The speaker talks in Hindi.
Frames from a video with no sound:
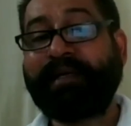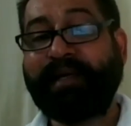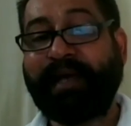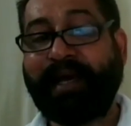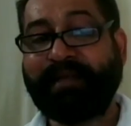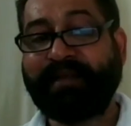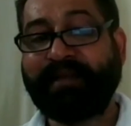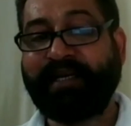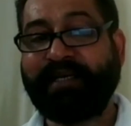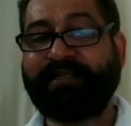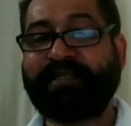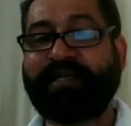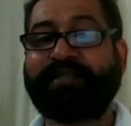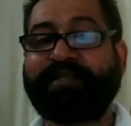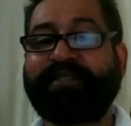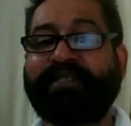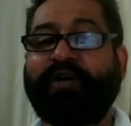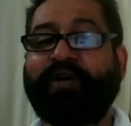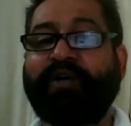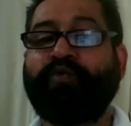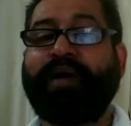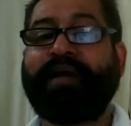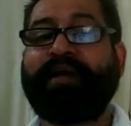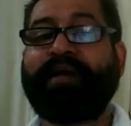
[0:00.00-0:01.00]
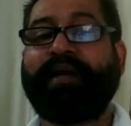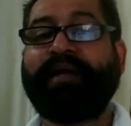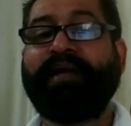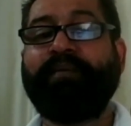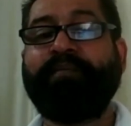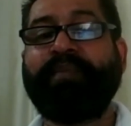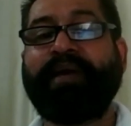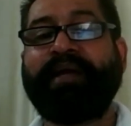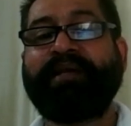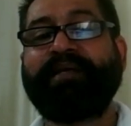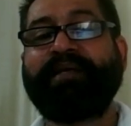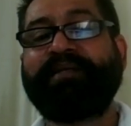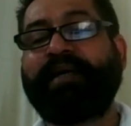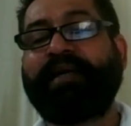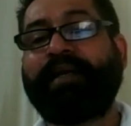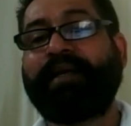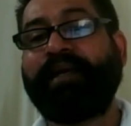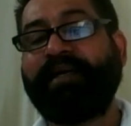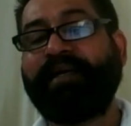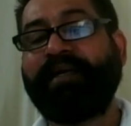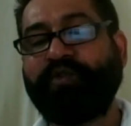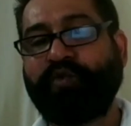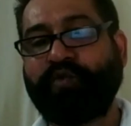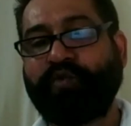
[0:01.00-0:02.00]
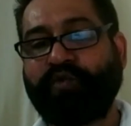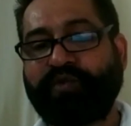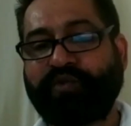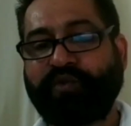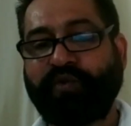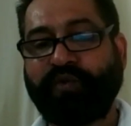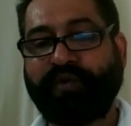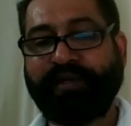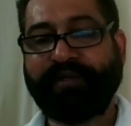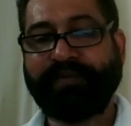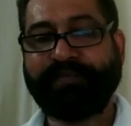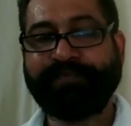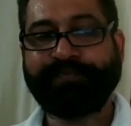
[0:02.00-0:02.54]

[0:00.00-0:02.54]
केंद्रित रखते हुए कड़ी मेहनत करने की जरूरत है